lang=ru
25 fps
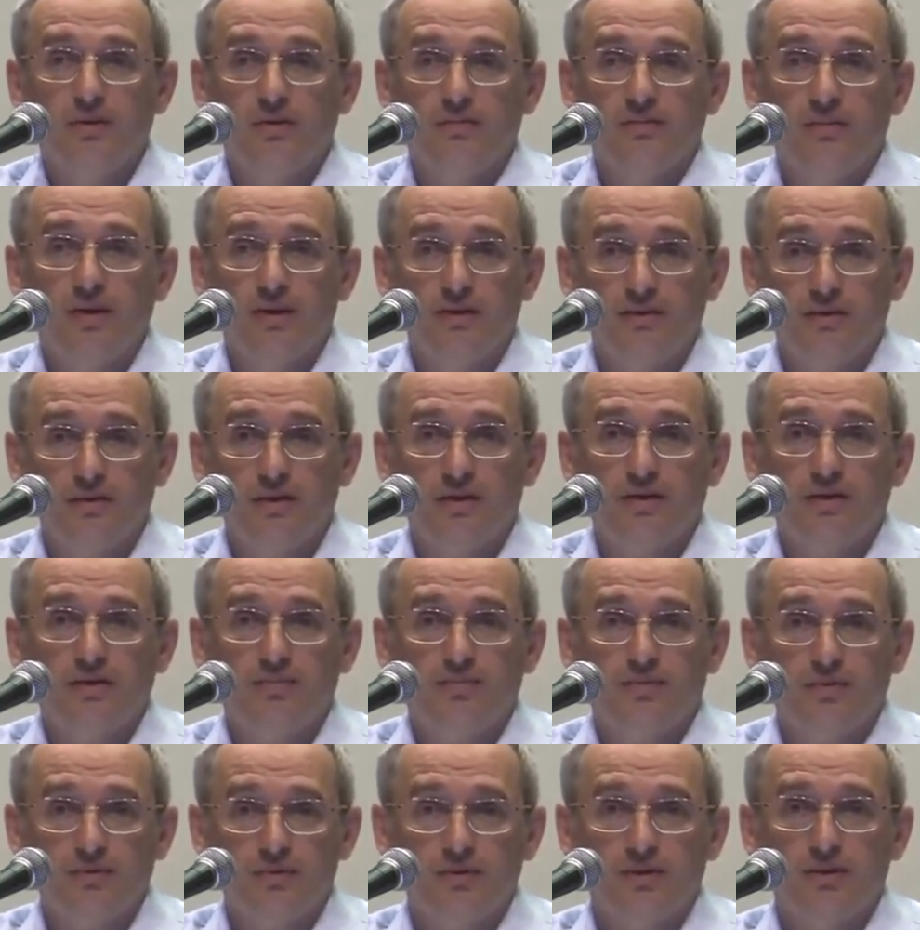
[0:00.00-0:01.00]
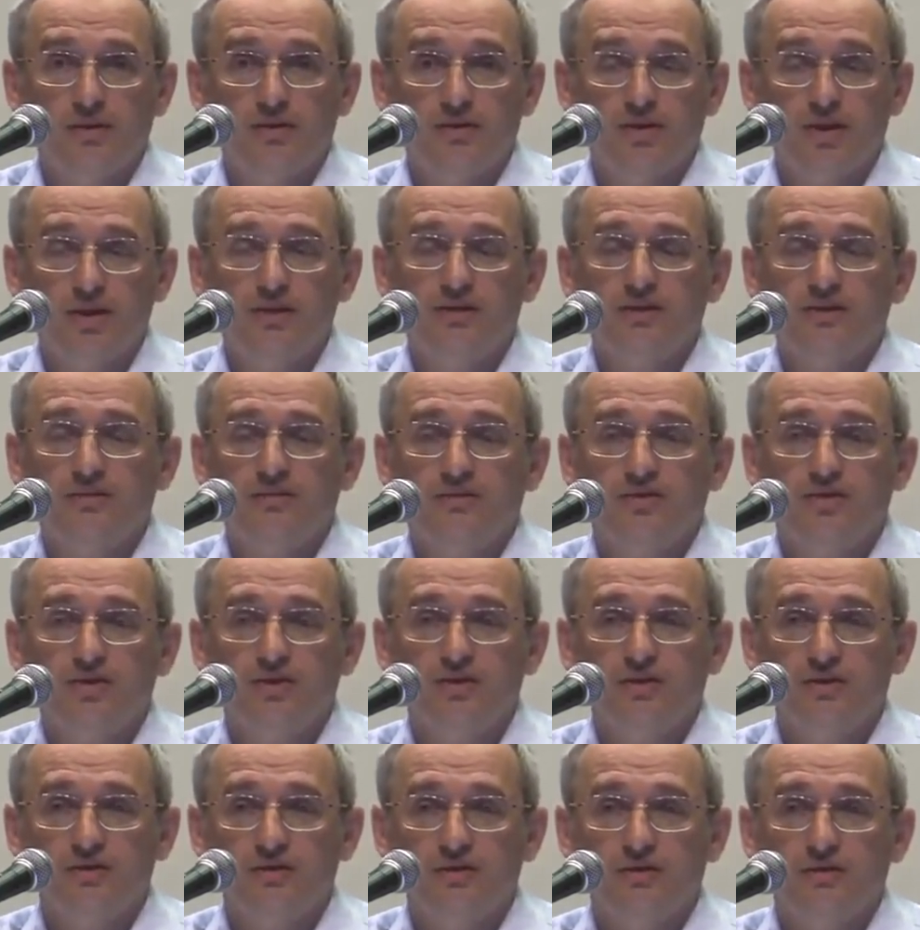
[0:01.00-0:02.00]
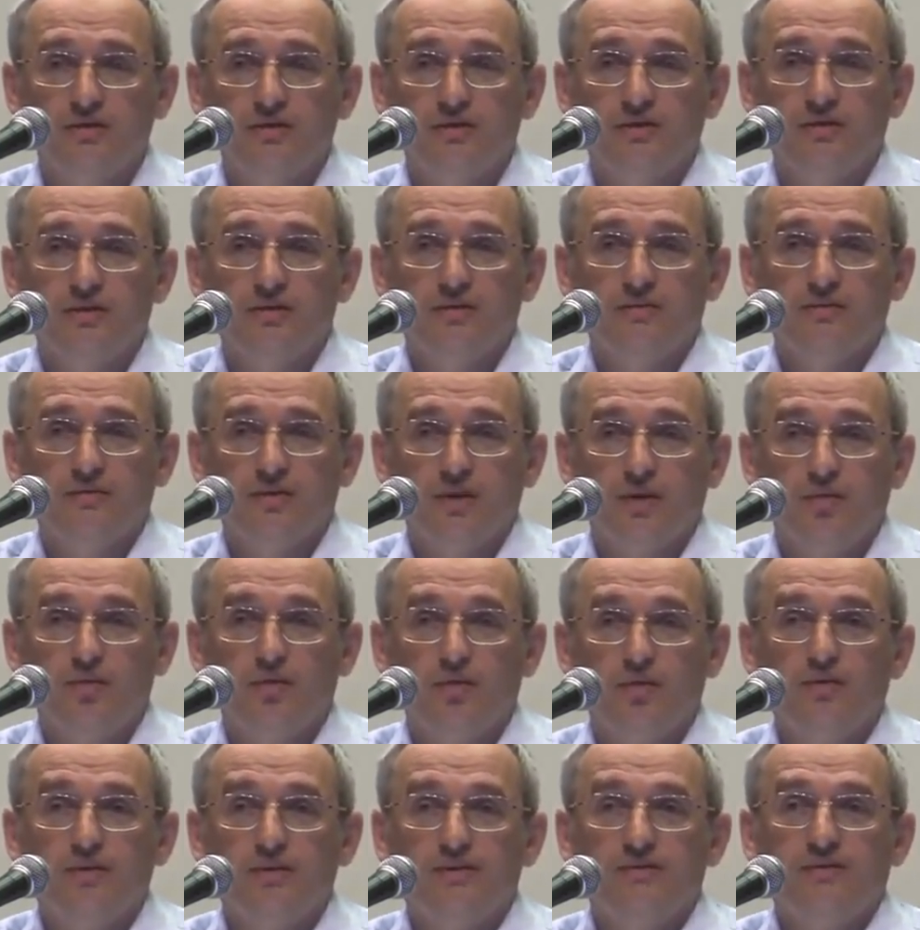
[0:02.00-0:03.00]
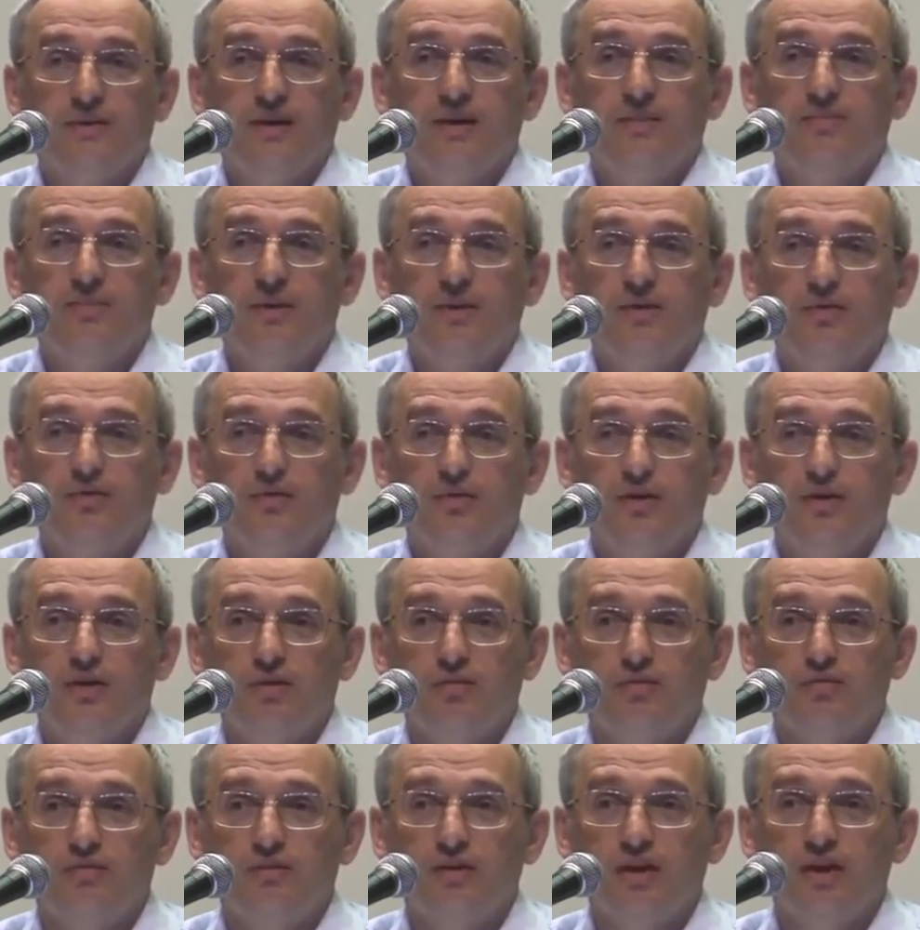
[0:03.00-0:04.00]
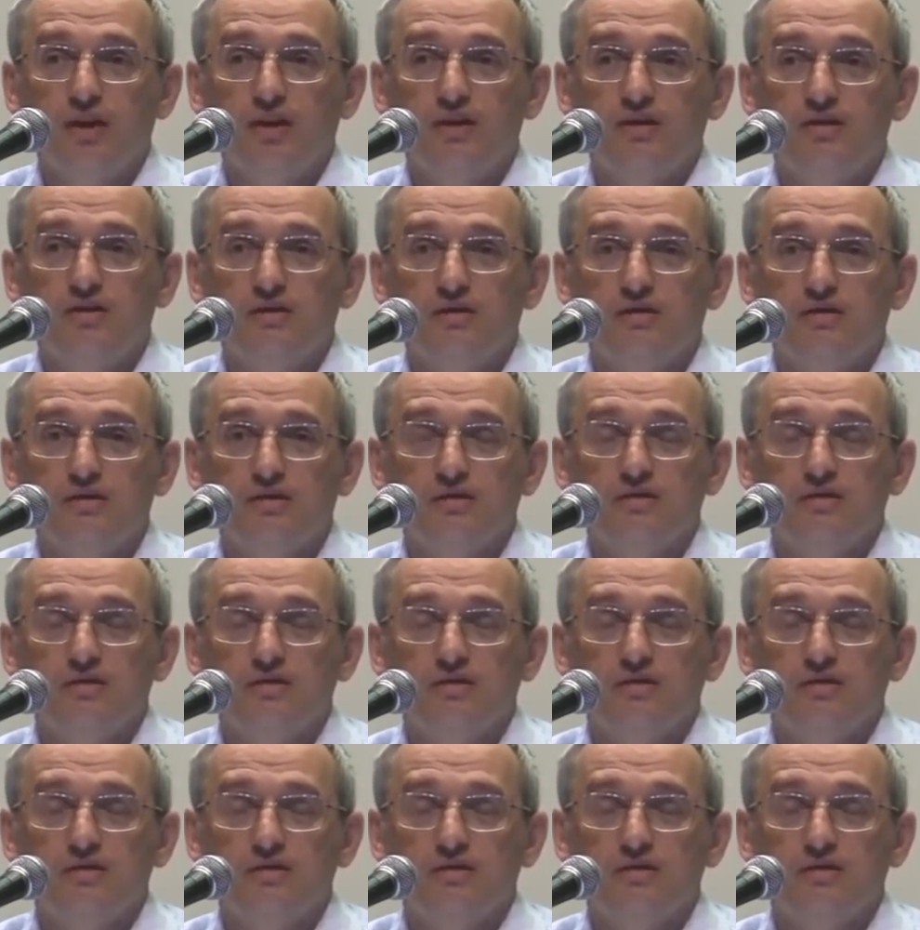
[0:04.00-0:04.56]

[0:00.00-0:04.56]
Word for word: Там надо, надо просто счастливо жить. В такой вот своей природе, русской.